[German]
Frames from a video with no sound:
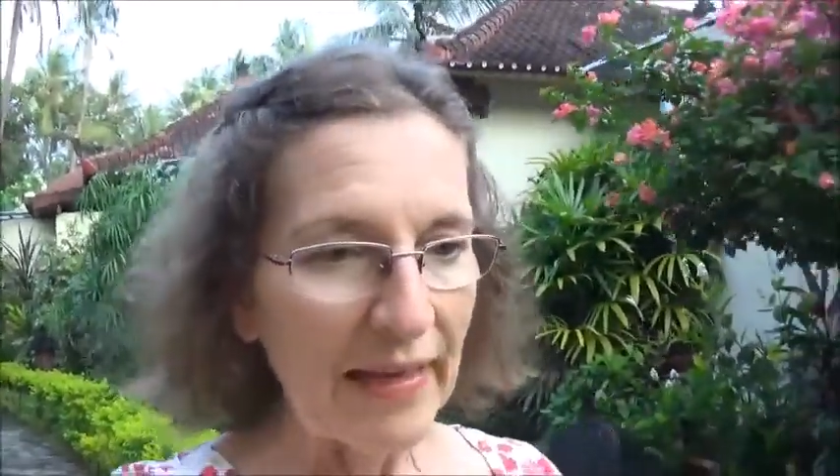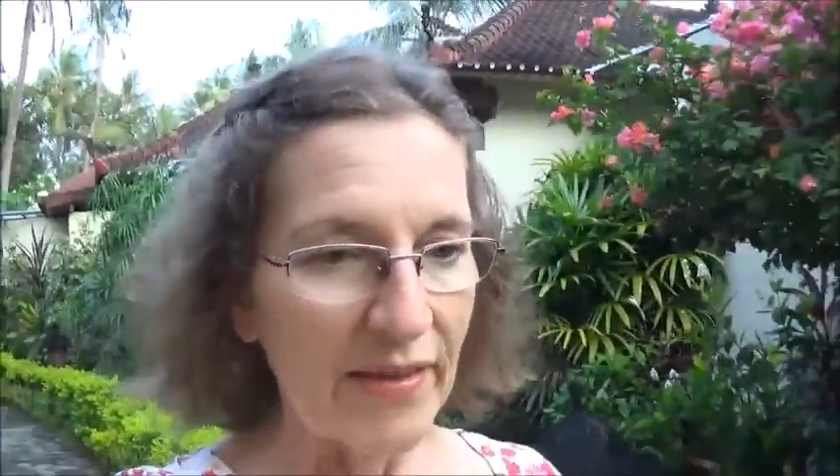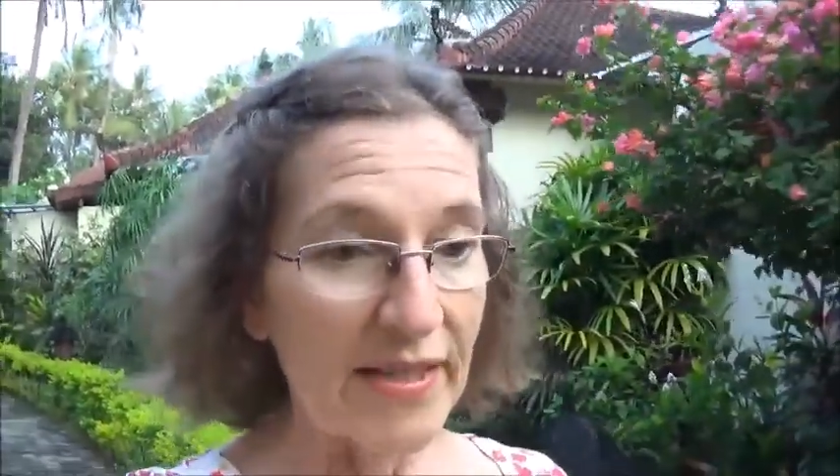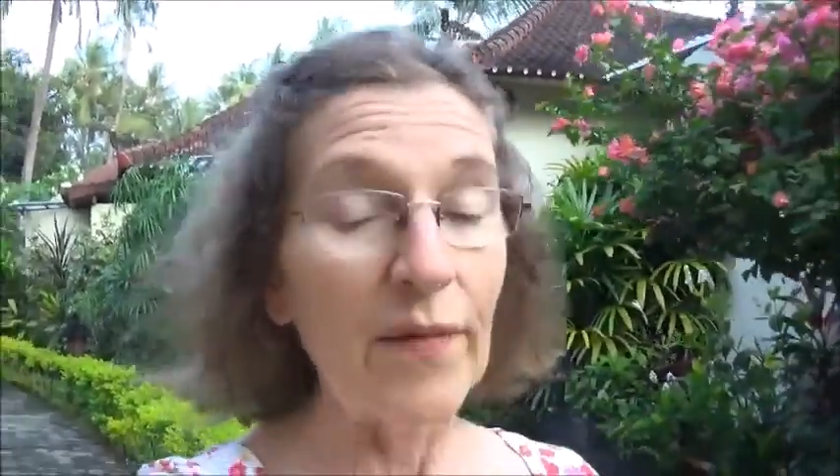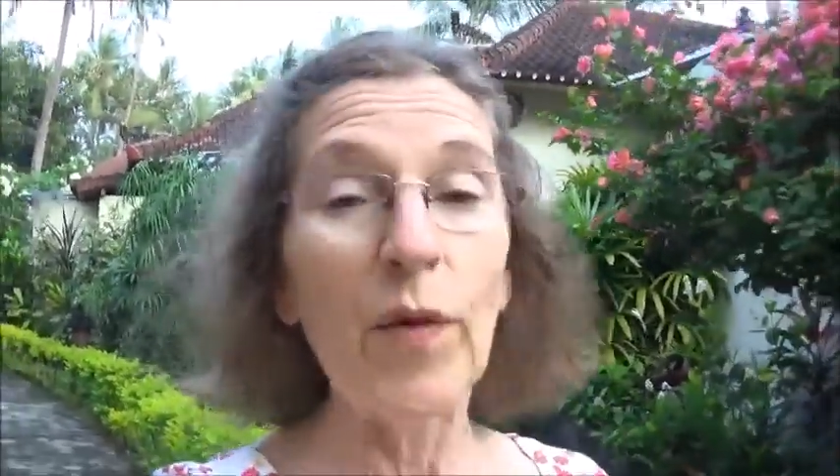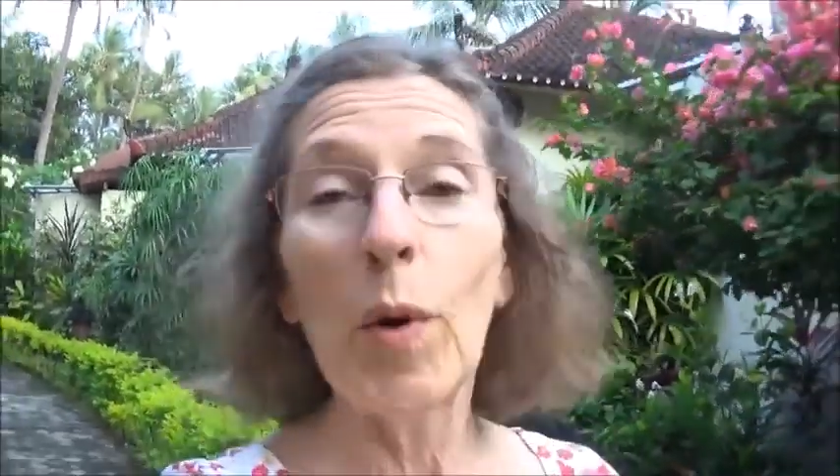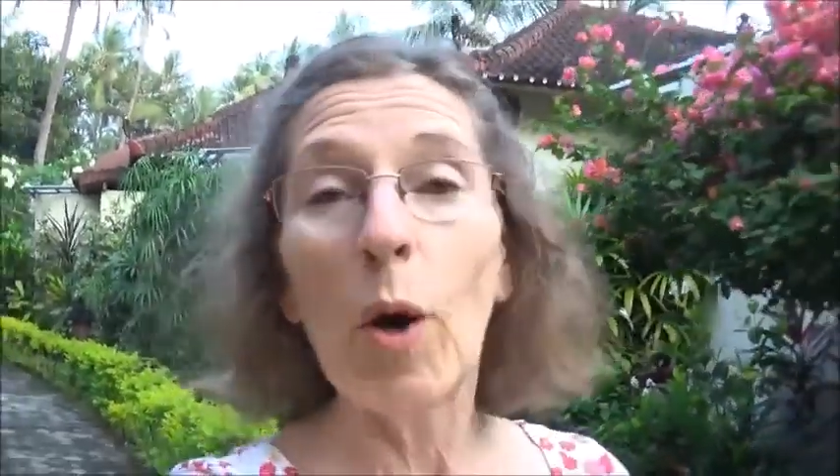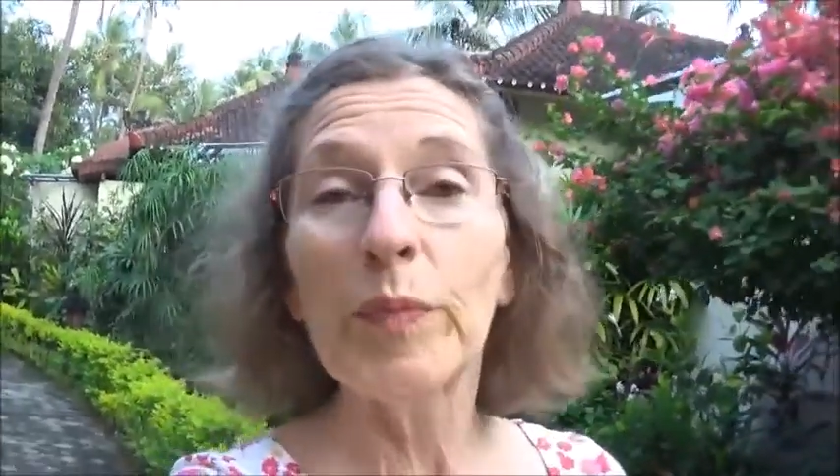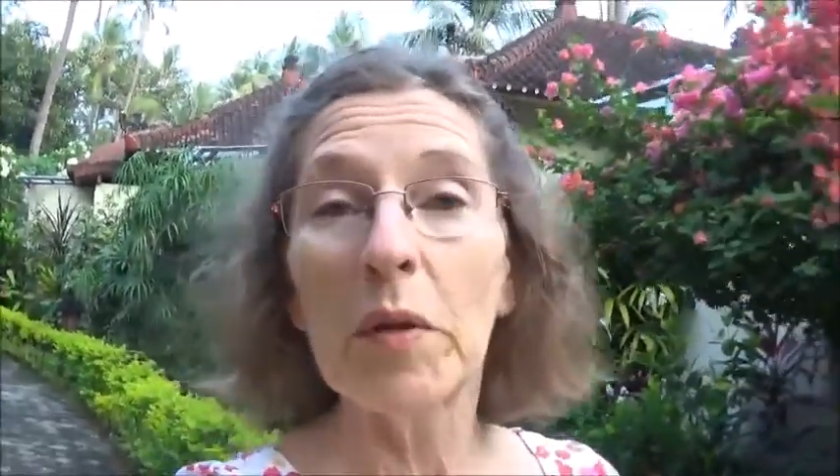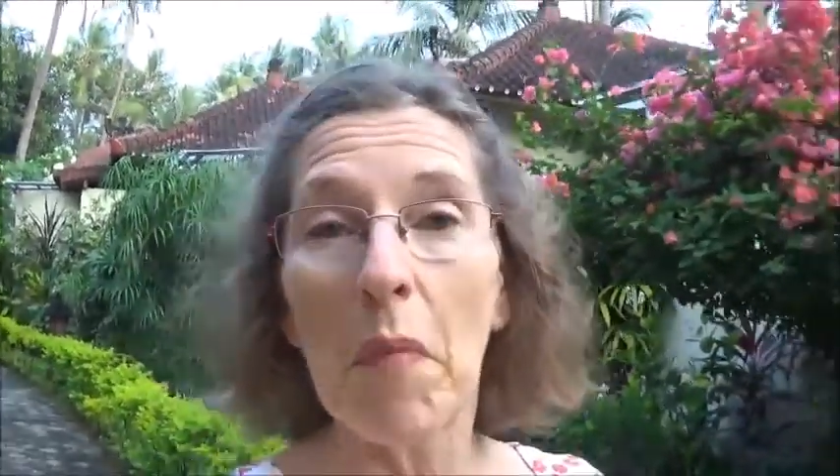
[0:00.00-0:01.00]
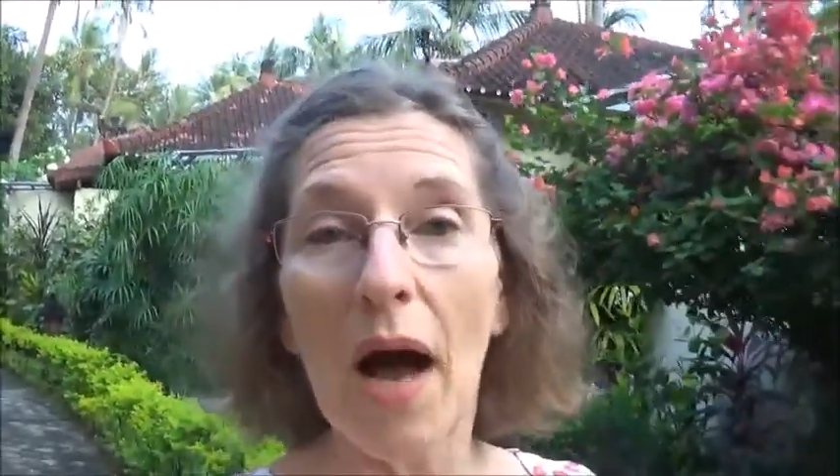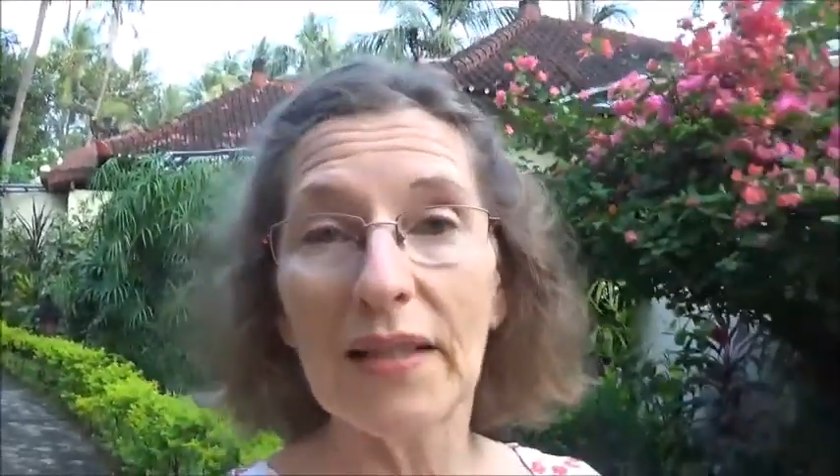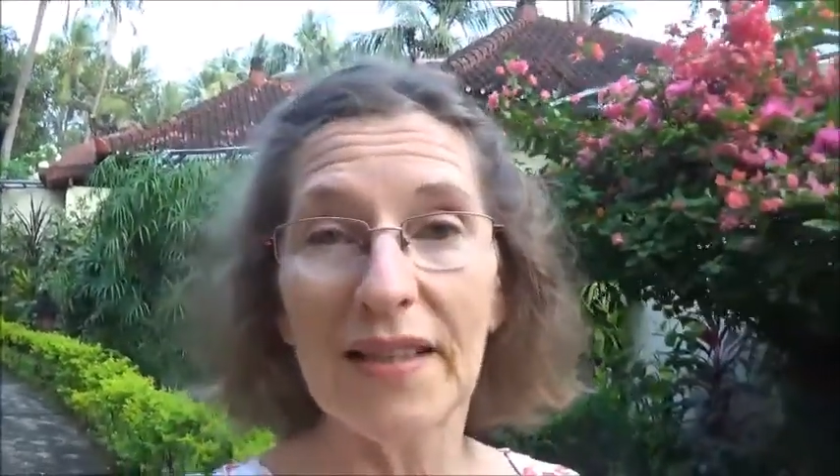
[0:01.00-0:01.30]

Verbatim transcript: Was haben wir überhaupt gemacht,